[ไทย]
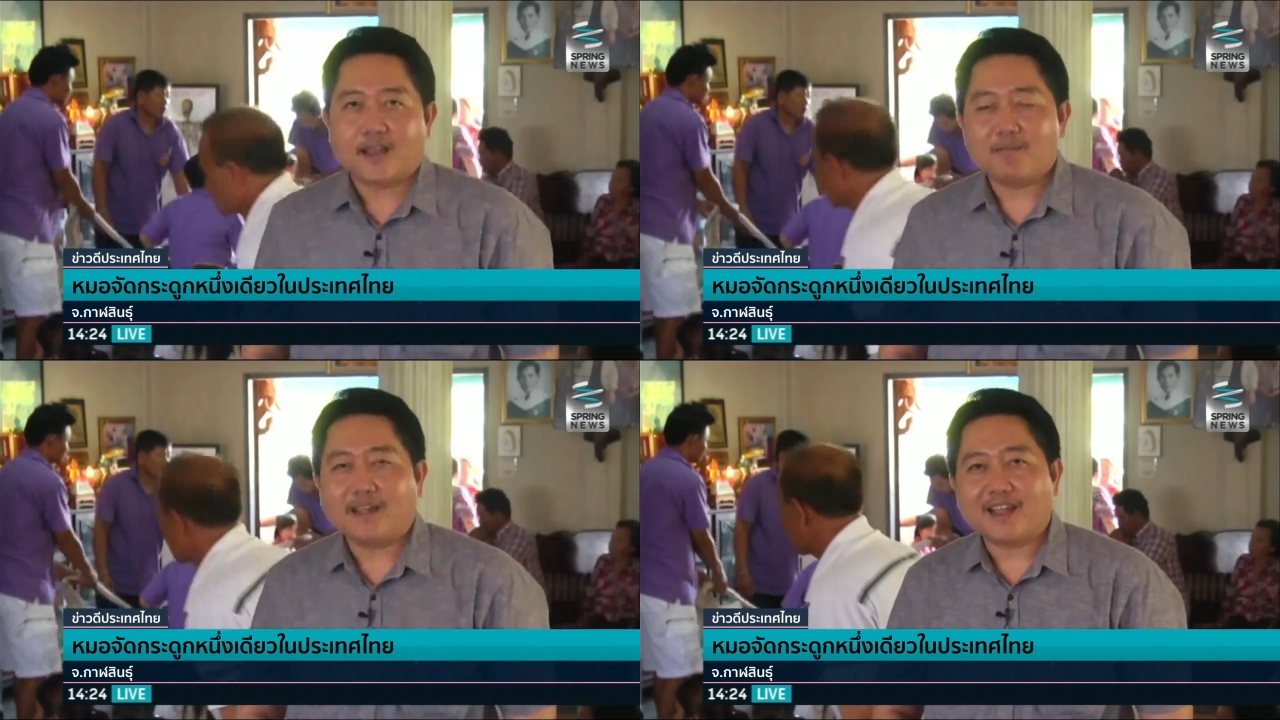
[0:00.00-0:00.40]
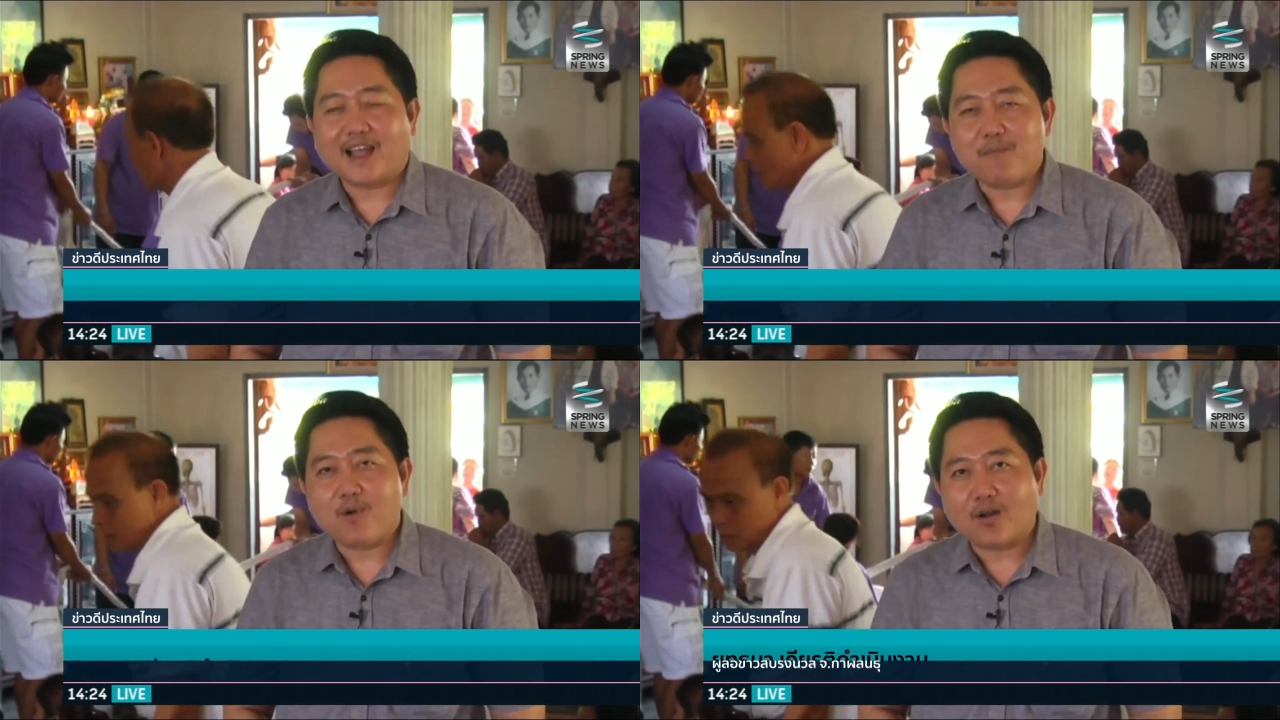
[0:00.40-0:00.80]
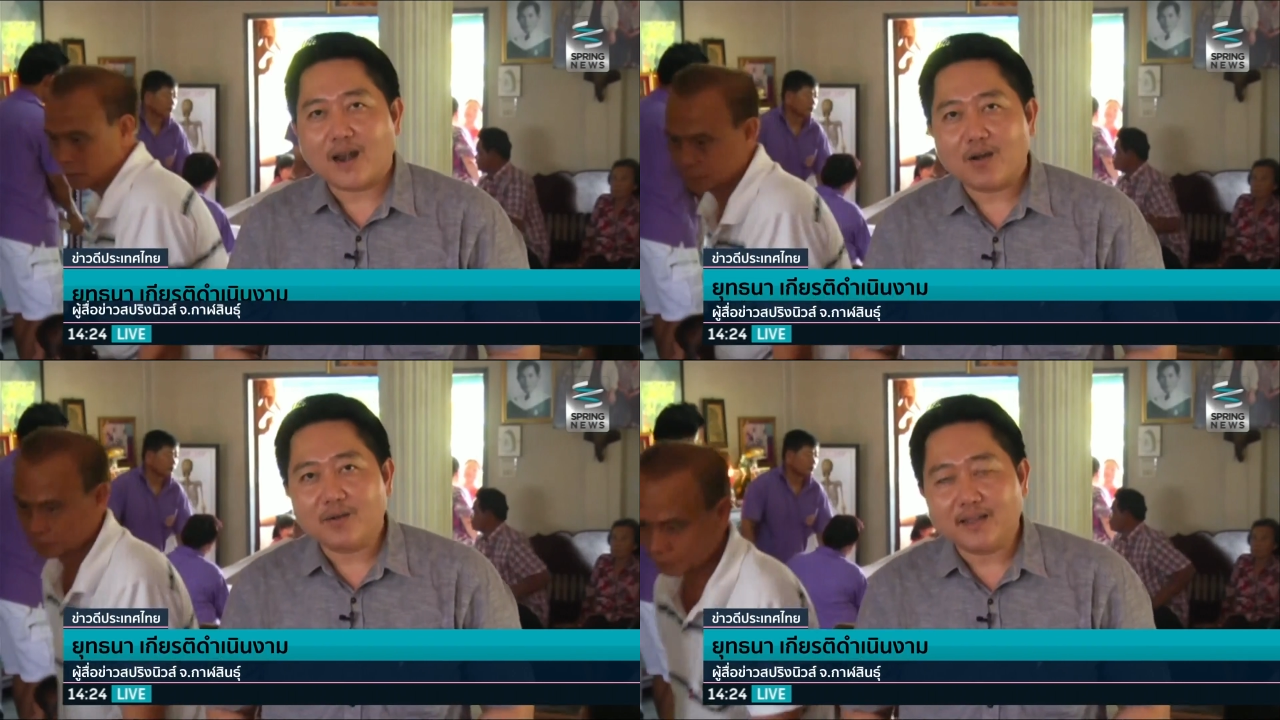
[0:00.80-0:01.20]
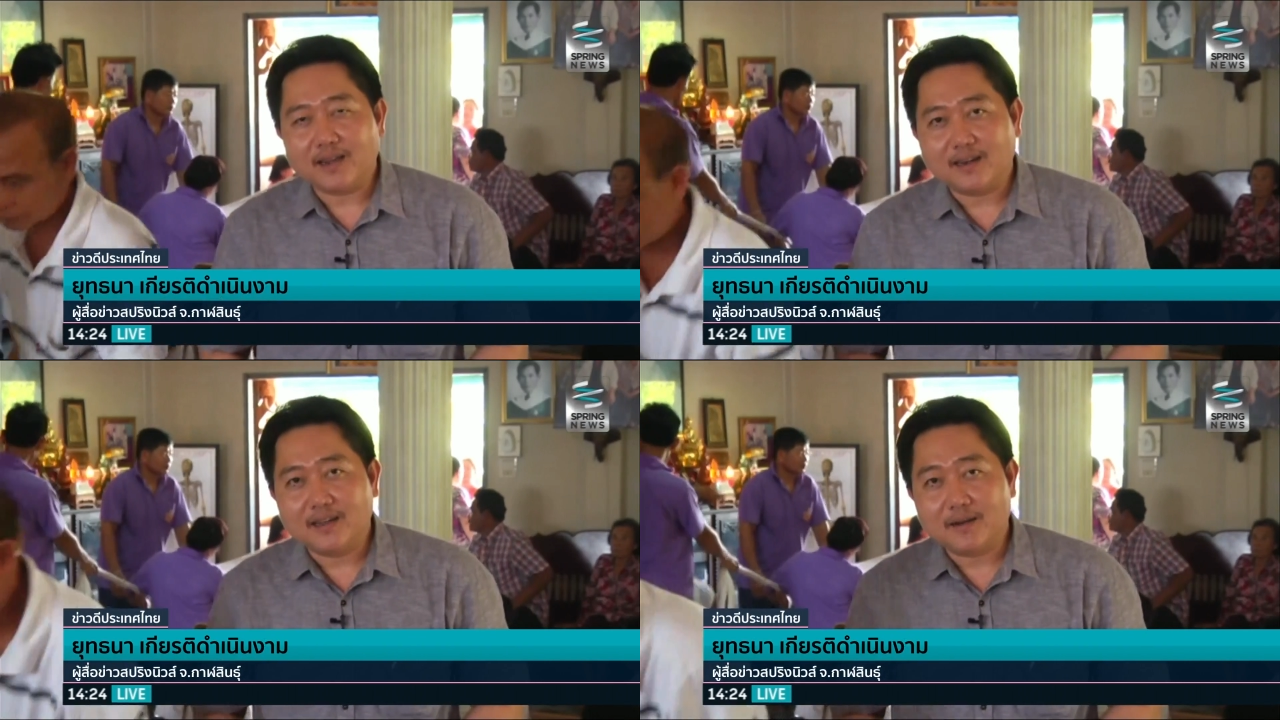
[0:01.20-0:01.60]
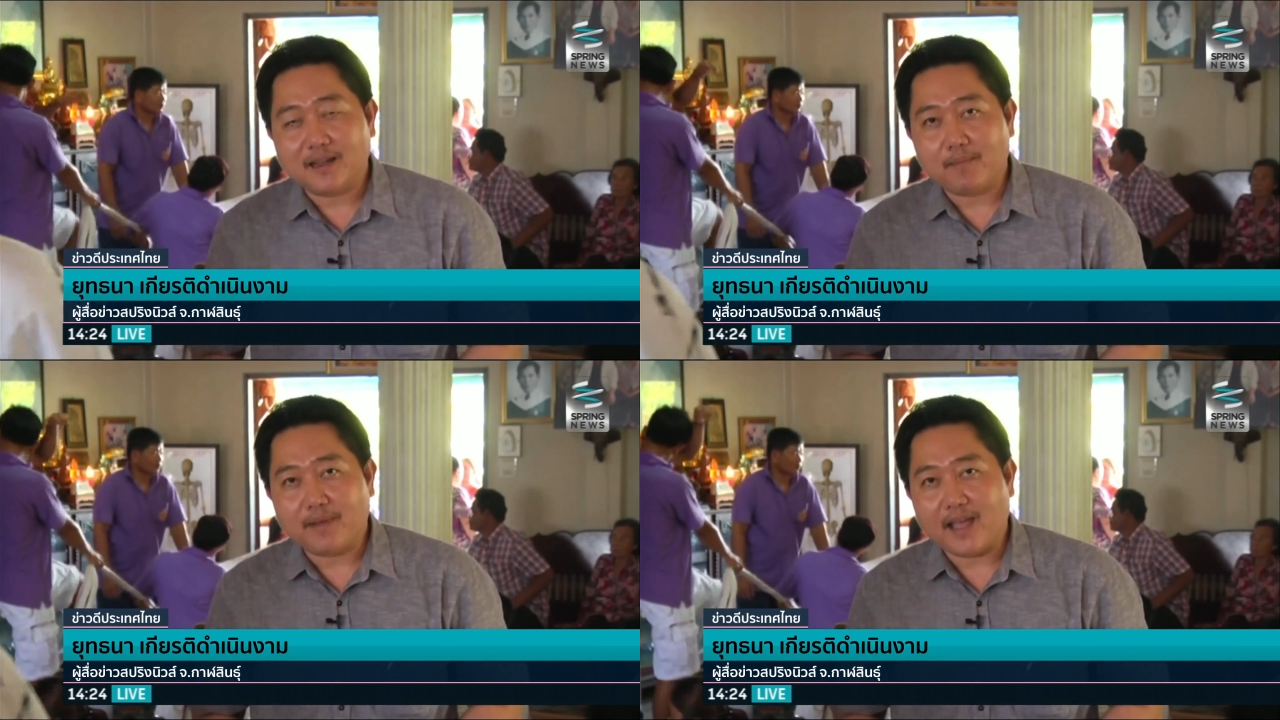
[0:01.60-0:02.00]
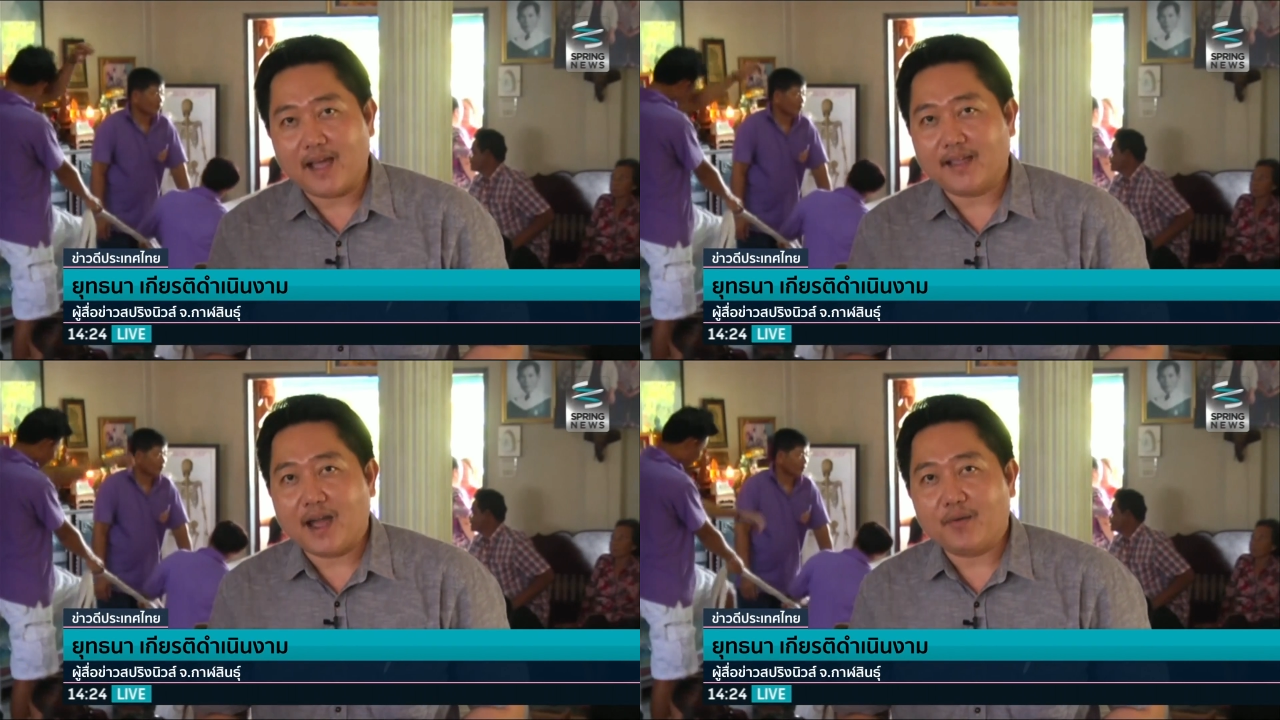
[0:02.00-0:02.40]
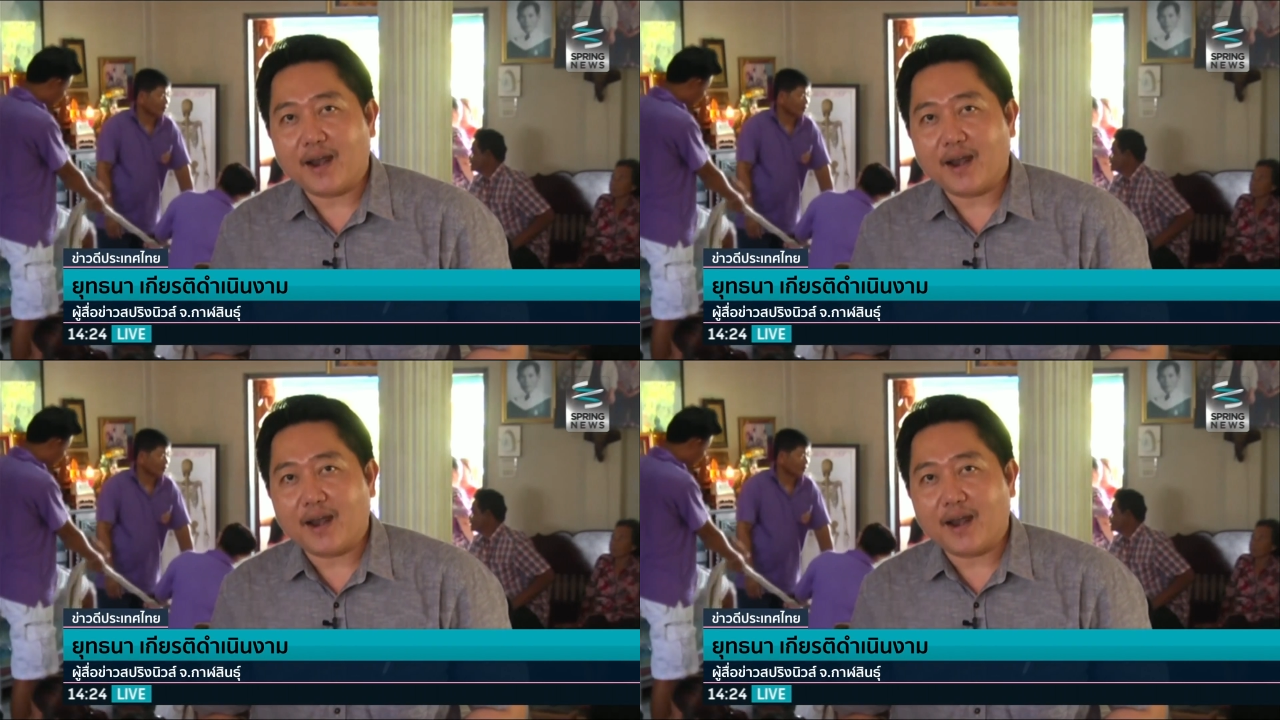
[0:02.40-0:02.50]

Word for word: ครับและจากคำบอกเล่าที่เกิดขึ้นกันมาอย่างยาว